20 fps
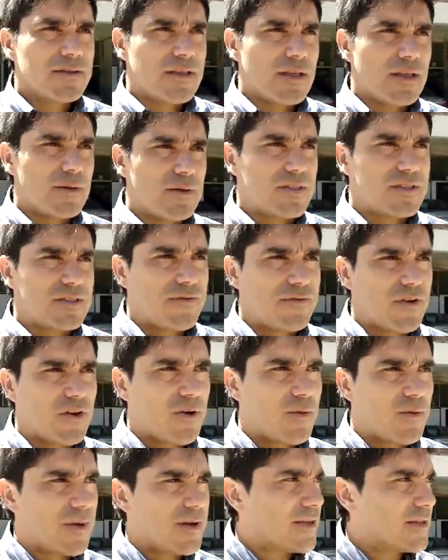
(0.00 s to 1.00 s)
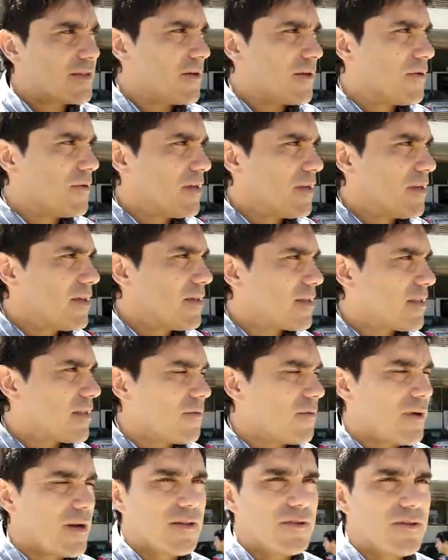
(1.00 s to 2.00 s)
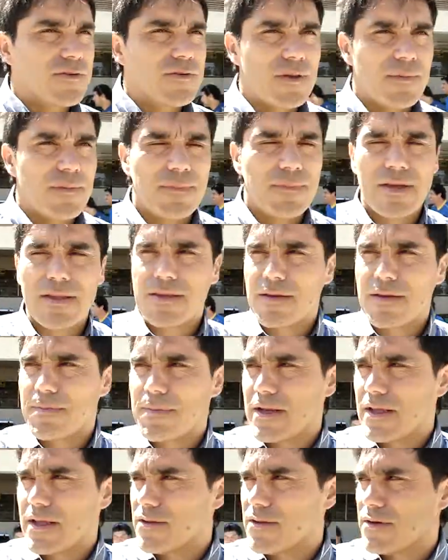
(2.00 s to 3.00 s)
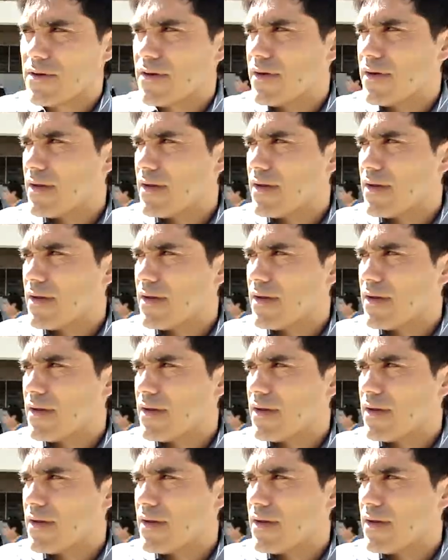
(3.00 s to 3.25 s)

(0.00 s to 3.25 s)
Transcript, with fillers: tenemos el desafío de la Copa Libertadores, está Waldo también terminando de